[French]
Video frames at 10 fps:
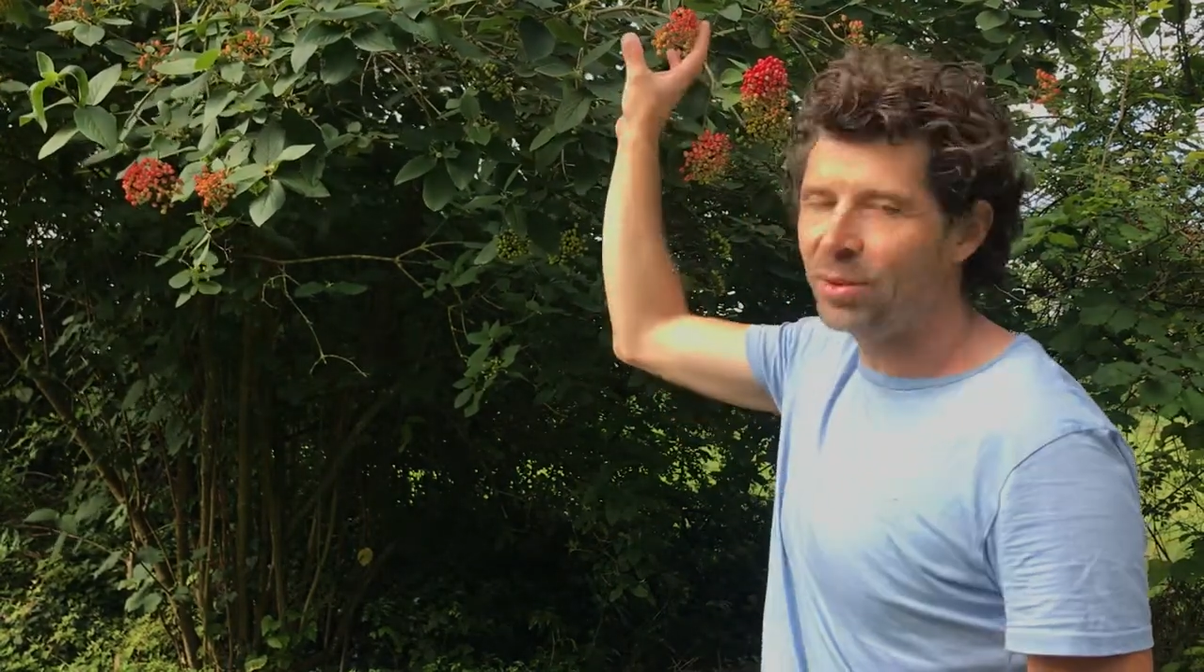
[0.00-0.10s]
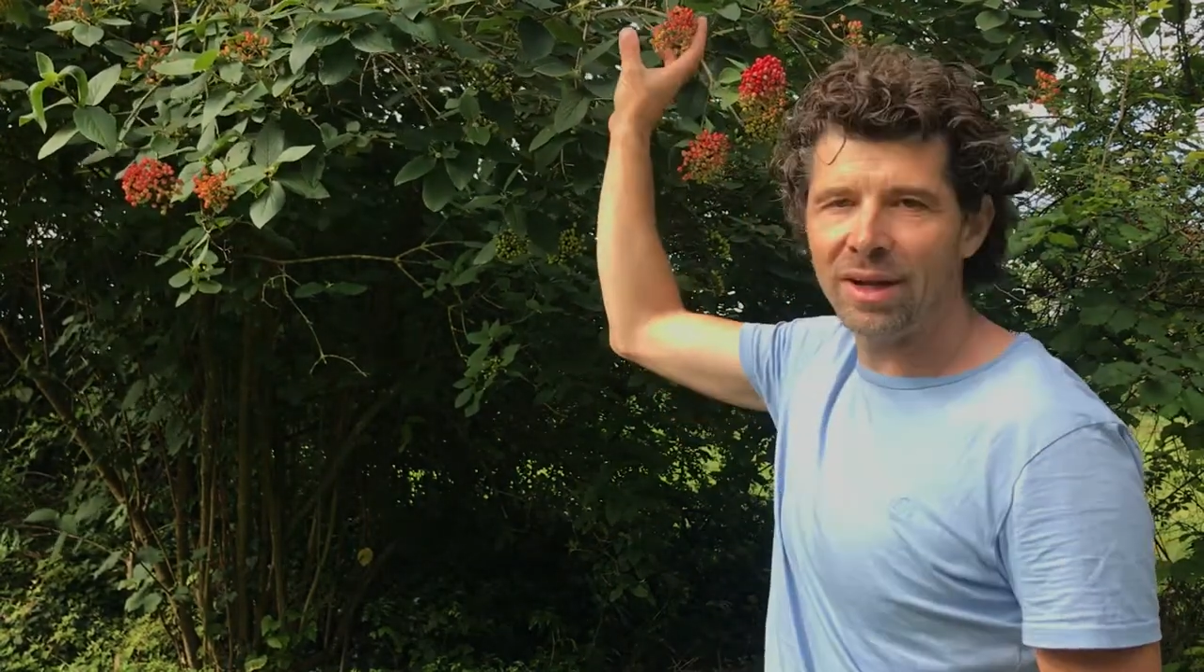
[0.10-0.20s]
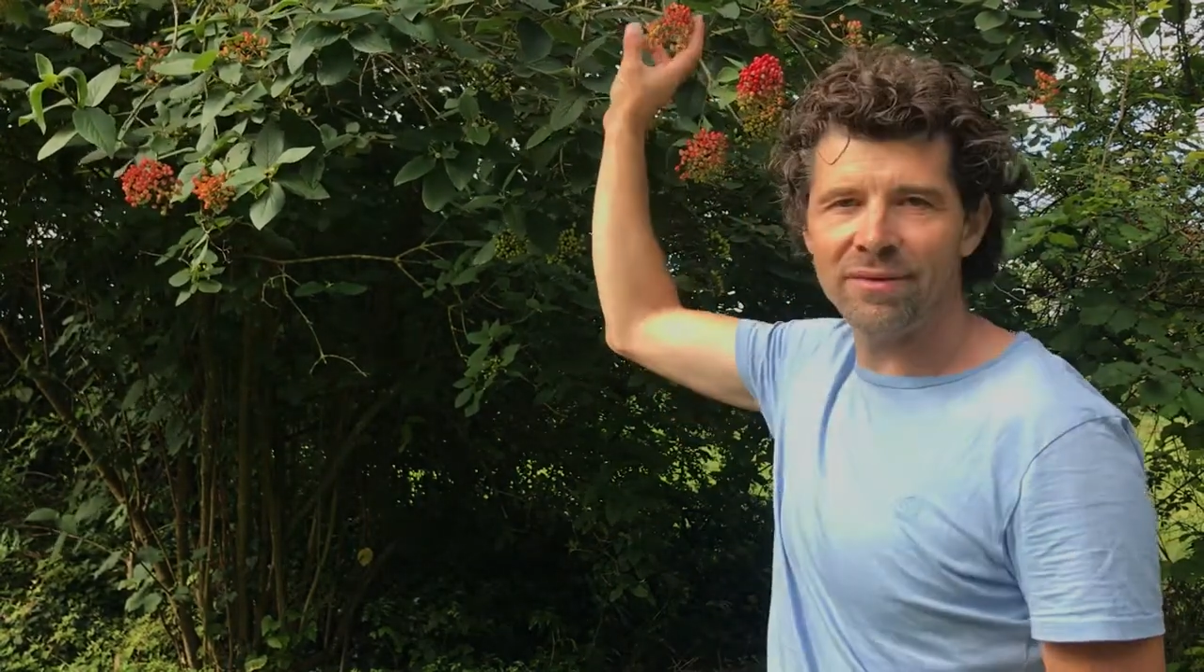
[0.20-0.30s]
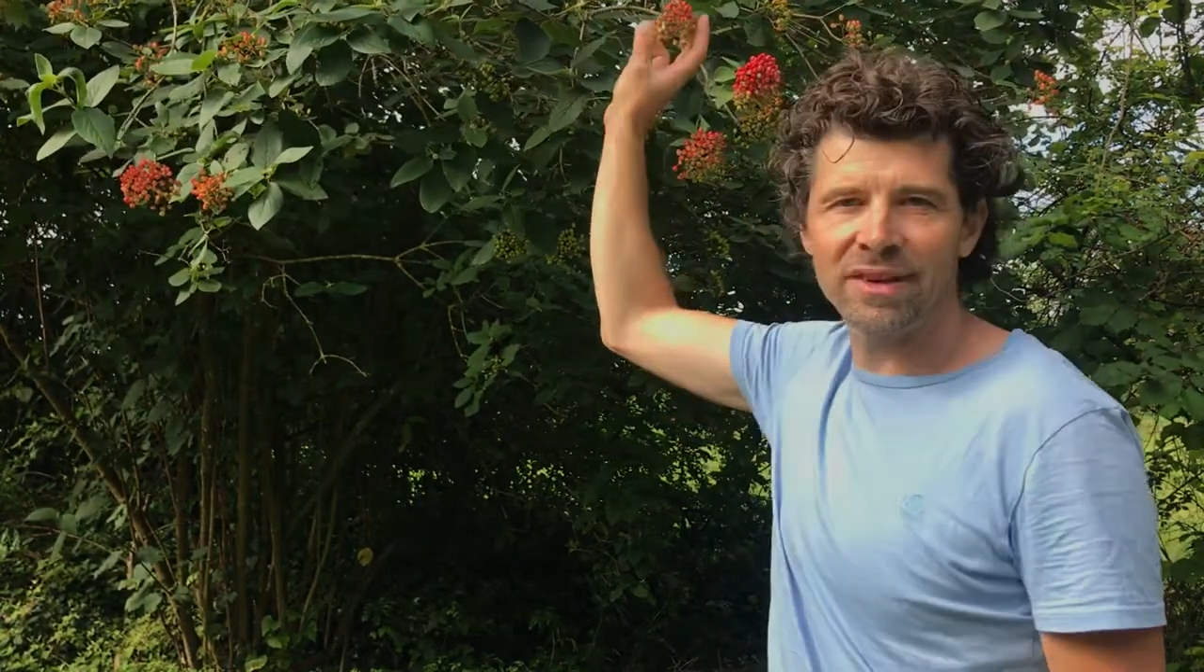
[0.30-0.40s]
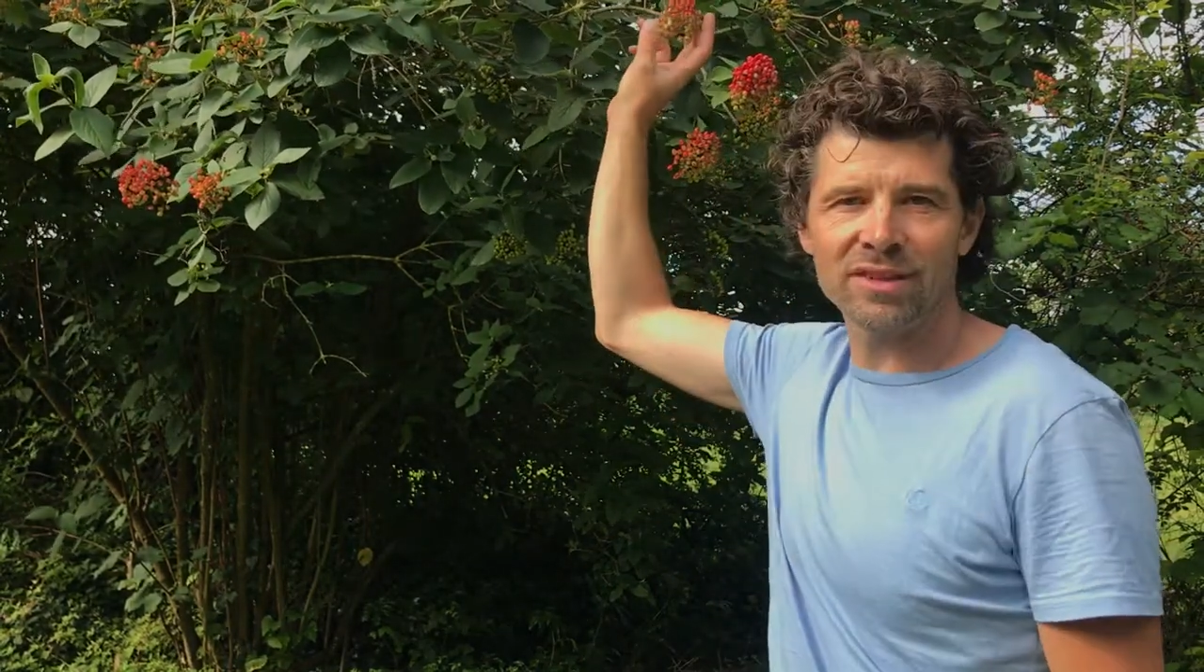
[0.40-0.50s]
peu à
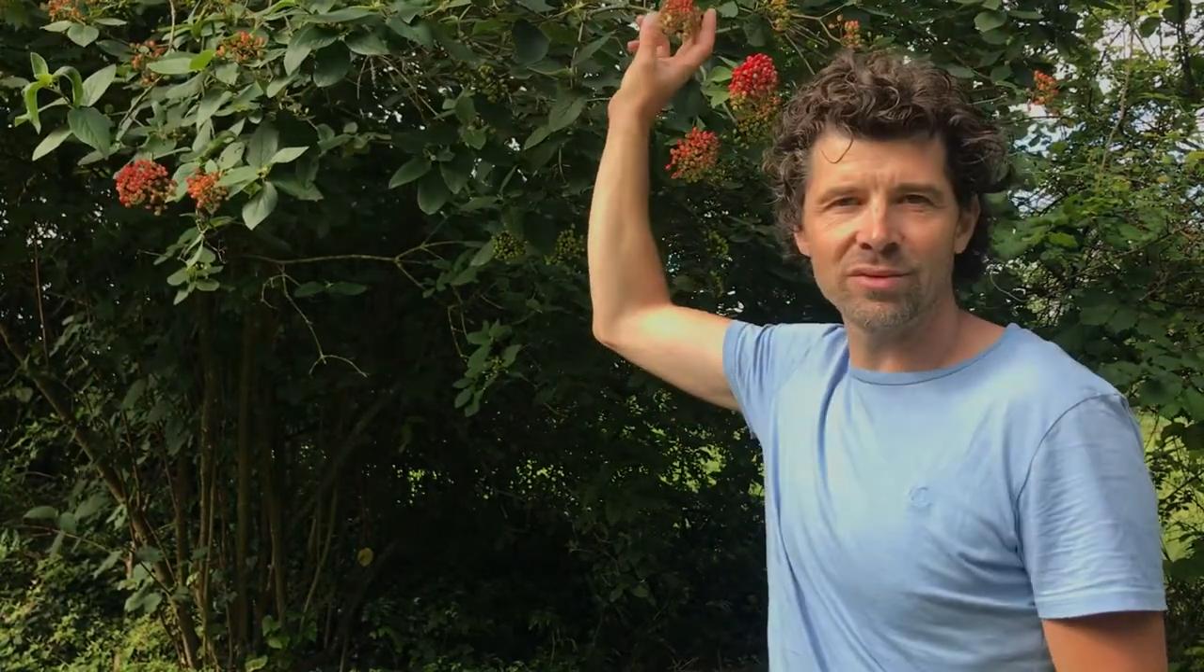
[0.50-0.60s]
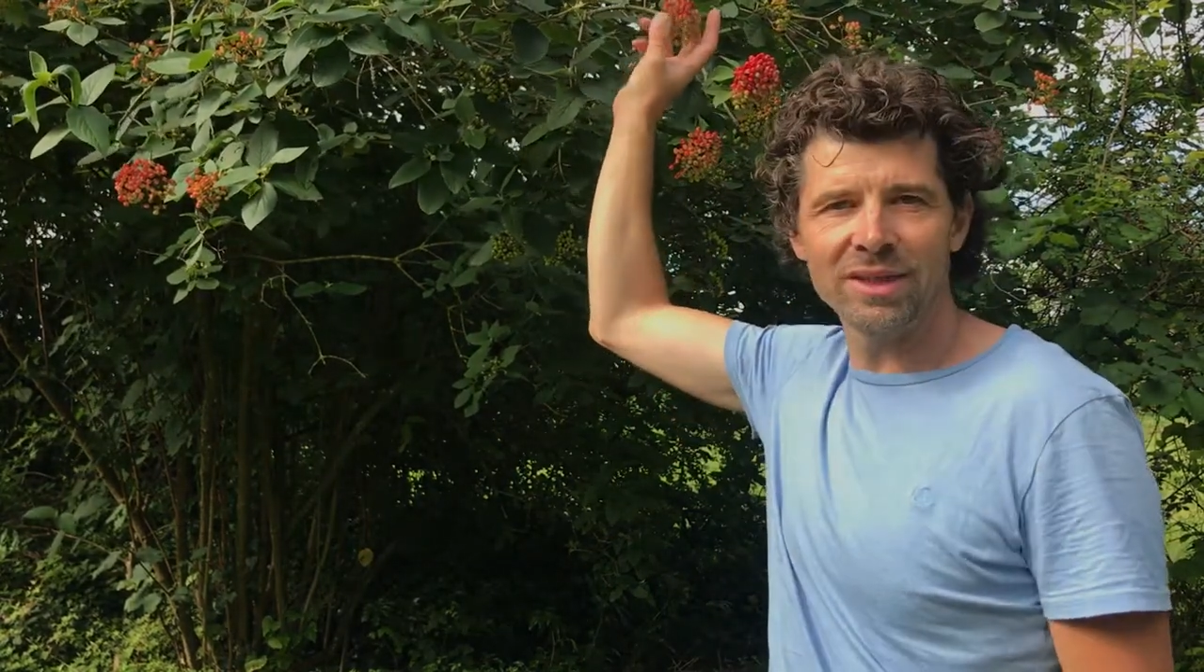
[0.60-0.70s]
la façon